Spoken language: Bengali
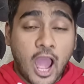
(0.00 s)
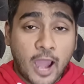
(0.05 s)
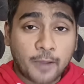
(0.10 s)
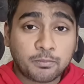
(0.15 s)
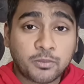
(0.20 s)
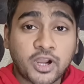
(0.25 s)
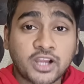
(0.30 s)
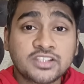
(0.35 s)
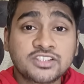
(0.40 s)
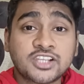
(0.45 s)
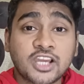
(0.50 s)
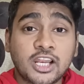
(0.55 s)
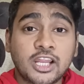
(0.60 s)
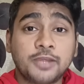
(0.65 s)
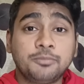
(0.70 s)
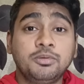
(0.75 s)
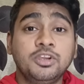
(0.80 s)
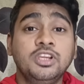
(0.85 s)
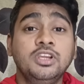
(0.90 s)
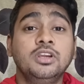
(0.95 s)
আফগান
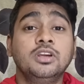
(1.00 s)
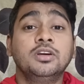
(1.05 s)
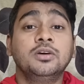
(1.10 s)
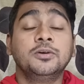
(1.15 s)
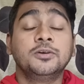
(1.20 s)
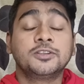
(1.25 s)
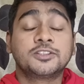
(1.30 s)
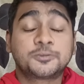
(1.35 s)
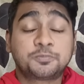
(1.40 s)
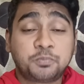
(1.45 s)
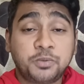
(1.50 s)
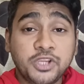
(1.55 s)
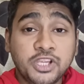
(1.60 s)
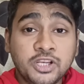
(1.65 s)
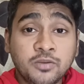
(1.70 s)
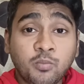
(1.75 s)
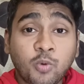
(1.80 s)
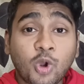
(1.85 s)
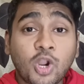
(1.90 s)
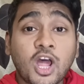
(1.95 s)
জালেবি
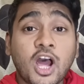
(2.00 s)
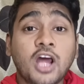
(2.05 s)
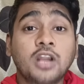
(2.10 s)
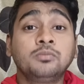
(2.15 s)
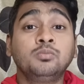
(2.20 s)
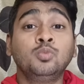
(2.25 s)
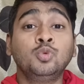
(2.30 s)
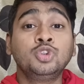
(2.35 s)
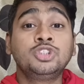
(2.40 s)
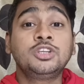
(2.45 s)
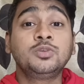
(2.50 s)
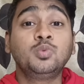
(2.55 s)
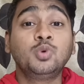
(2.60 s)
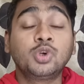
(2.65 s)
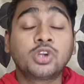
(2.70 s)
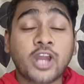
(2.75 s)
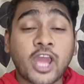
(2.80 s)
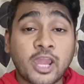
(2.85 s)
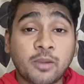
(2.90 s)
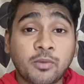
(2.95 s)
স্পিন বোলার
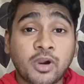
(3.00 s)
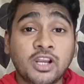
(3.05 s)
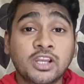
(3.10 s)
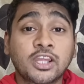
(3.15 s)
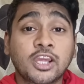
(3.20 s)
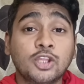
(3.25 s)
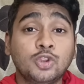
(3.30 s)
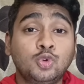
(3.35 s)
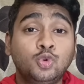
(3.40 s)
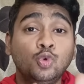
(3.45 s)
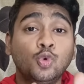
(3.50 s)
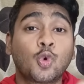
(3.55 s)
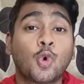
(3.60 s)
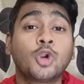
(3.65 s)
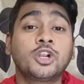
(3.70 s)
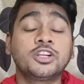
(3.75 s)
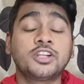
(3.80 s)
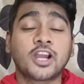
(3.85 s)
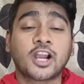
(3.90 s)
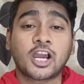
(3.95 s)
মুজিবুর রহমানকে দু
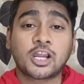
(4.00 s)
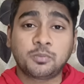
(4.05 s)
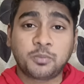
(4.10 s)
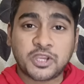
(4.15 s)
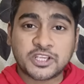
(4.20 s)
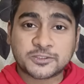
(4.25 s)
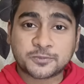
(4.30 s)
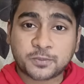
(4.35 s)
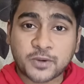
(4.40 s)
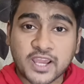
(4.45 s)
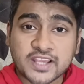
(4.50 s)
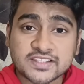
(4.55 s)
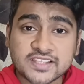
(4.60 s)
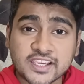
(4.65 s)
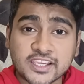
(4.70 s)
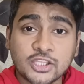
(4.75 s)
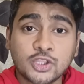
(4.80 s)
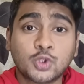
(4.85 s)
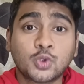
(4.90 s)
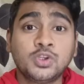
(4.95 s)
কোটি টাকার বেস্ট
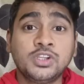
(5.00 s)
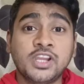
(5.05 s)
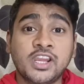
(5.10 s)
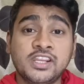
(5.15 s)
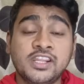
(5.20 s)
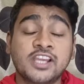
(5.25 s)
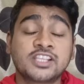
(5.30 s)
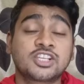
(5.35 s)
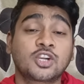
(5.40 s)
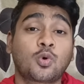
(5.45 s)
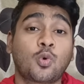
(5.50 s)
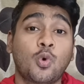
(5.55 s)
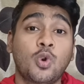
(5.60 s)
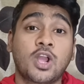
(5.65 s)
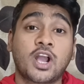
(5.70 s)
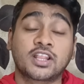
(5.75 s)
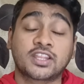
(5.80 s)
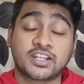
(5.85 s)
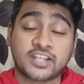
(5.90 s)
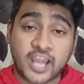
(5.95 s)
প্রাইসে কিন্তু নিয়ে নিয়েছে
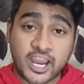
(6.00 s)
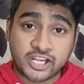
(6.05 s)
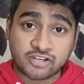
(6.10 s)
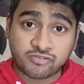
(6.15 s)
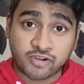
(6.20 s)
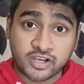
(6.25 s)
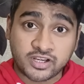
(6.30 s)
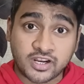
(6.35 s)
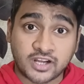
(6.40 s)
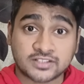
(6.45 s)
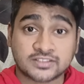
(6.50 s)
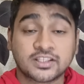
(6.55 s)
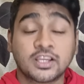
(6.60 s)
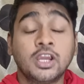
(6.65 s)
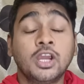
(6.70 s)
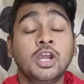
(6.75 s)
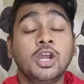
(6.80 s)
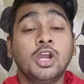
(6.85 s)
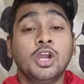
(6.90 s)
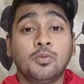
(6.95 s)
কলকাতা নাইট রাইডার্স
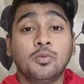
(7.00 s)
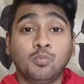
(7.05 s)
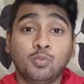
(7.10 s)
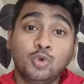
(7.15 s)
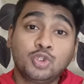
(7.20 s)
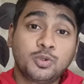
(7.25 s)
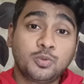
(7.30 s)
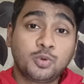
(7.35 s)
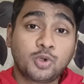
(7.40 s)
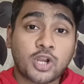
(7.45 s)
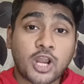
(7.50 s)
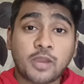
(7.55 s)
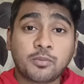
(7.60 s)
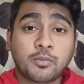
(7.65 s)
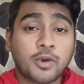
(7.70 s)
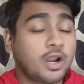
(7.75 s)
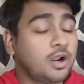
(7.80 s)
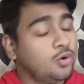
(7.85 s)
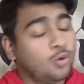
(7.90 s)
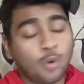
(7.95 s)
মুজিবুর
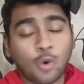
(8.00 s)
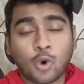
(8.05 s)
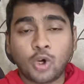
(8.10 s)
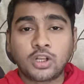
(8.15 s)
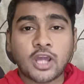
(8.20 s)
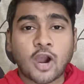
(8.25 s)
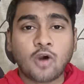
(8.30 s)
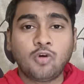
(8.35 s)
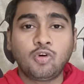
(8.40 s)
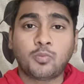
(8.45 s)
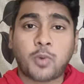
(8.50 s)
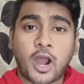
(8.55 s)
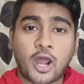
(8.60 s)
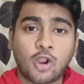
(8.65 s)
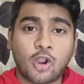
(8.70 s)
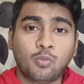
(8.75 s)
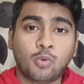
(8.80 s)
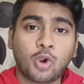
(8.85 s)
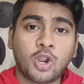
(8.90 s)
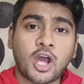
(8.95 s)
রহমান নো ডাউট
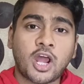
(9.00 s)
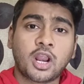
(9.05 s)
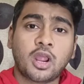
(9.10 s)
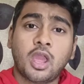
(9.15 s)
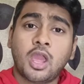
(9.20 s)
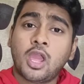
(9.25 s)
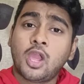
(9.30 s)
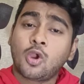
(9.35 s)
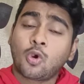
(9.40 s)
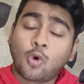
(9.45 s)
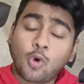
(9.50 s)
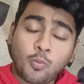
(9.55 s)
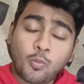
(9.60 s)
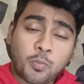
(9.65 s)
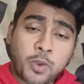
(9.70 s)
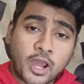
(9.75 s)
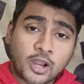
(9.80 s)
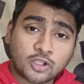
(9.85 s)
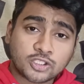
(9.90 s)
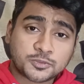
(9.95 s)
ভালো বোলার
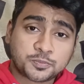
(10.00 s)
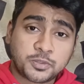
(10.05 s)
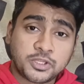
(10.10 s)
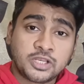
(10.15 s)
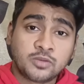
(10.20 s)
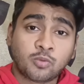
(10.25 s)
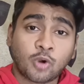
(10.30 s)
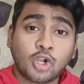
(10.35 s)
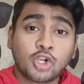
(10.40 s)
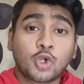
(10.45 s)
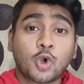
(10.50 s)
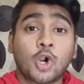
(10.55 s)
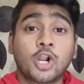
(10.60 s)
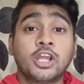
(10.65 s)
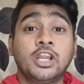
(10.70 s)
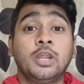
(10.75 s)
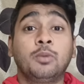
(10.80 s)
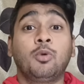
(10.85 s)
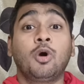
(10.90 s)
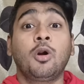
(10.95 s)
খুব ভালো স্পিন বল
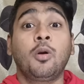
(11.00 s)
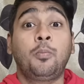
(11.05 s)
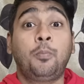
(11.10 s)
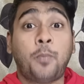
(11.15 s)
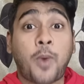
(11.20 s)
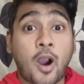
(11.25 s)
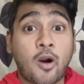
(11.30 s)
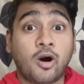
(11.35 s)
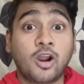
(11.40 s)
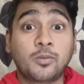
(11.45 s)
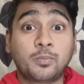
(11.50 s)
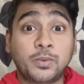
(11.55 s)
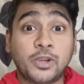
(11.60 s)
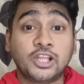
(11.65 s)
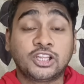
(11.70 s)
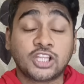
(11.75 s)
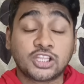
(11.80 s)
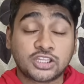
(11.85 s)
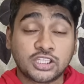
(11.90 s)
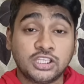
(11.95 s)
করেন এবং পাওয়ার
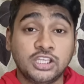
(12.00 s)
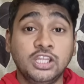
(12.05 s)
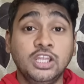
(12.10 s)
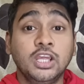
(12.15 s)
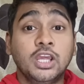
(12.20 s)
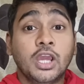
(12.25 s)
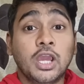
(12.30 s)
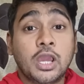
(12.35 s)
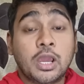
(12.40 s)
প্লেতে তিনি